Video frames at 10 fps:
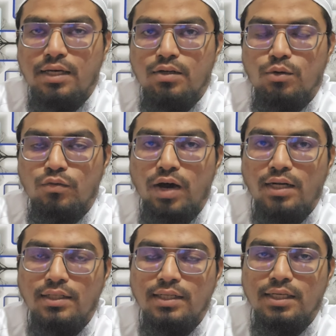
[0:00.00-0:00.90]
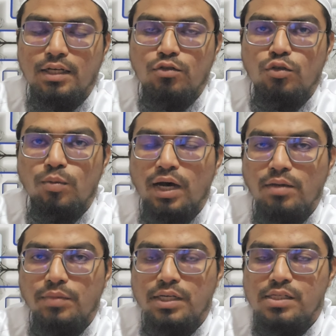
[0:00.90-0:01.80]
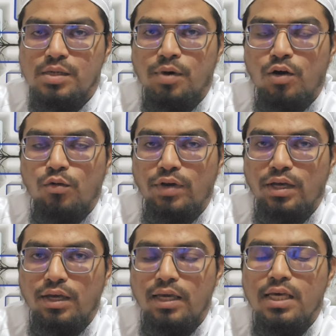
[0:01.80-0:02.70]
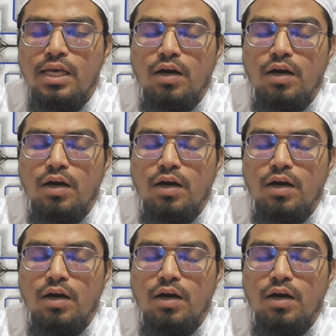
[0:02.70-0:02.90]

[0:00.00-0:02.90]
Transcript: एक अनवान के तहत दुबई में जमा हुए हैं